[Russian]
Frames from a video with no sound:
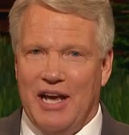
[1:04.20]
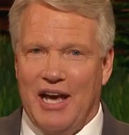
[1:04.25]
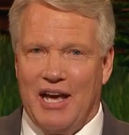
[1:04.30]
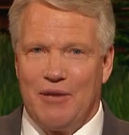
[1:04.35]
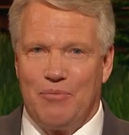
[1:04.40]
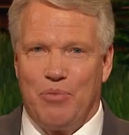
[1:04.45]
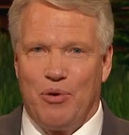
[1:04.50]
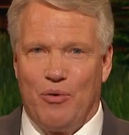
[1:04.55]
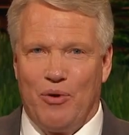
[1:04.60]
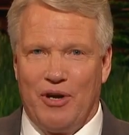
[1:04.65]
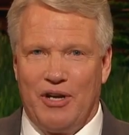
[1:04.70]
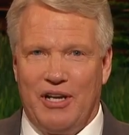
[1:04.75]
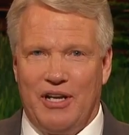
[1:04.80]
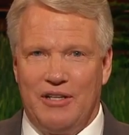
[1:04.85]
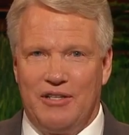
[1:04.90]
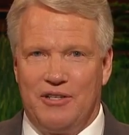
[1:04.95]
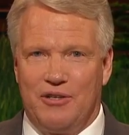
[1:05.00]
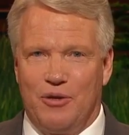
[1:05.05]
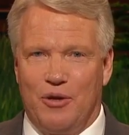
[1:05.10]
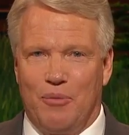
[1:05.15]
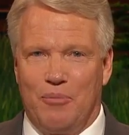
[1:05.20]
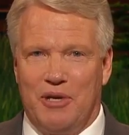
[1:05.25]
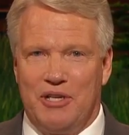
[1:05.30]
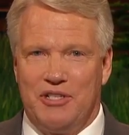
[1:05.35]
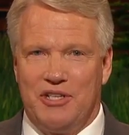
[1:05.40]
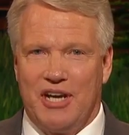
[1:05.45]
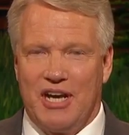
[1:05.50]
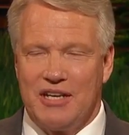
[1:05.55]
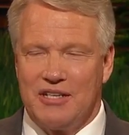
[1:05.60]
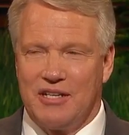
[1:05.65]
Когда мы собирались идти
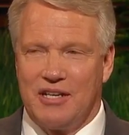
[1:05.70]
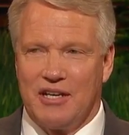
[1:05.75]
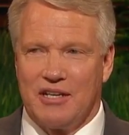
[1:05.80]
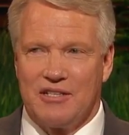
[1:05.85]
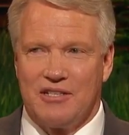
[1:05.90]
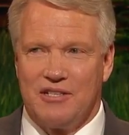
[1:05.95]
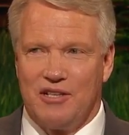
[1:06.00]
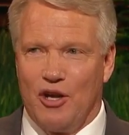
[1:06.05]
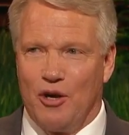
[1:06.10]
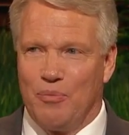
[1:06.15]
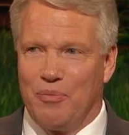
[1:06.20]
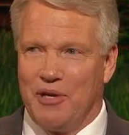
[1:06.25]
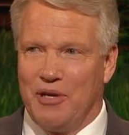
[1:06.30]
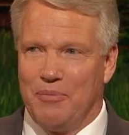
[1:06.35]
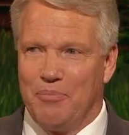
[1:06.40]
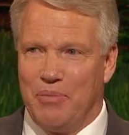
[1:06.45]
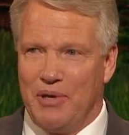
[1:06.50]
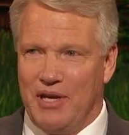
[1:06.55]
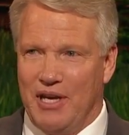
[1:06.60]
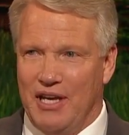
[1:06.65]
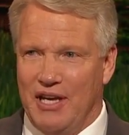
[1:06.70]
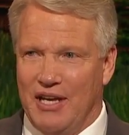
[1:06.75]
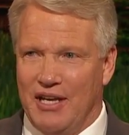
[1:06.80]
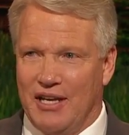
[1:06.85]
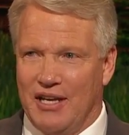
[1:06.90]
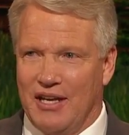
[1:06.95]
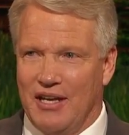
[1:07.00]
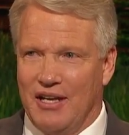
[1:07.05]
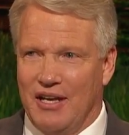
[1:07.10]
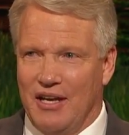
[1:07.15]
домой,
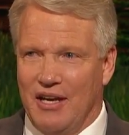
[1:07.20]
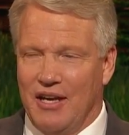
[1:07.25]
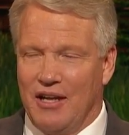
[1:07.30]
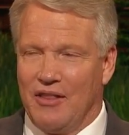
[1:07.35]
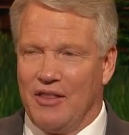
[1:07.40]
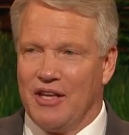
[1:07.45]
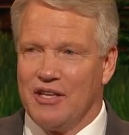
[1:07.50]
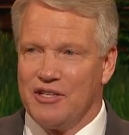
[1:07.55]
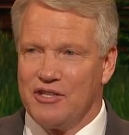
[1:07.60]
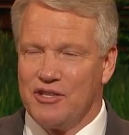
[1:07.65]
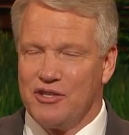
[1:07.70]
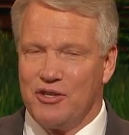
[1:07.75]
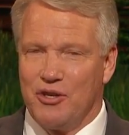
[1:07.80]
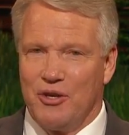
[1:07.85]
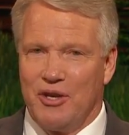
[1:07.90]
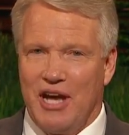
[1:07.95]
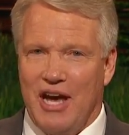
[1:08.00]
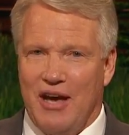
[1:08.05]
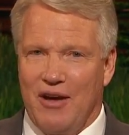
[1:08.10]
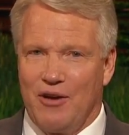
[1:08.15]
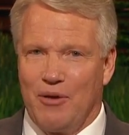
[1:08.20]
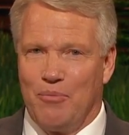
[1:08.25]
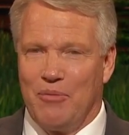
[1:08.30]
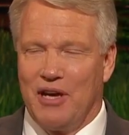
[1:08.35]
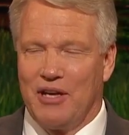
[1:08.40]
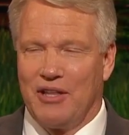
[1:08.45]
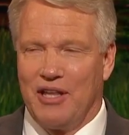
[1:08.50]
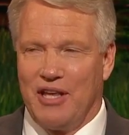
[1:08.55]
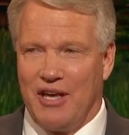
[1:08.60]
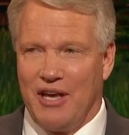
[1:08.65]
отец указал на величественную
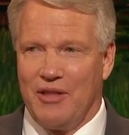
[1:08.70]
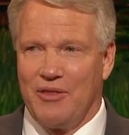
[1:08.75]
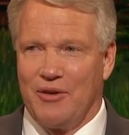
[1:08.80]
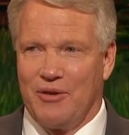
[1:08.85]
крутую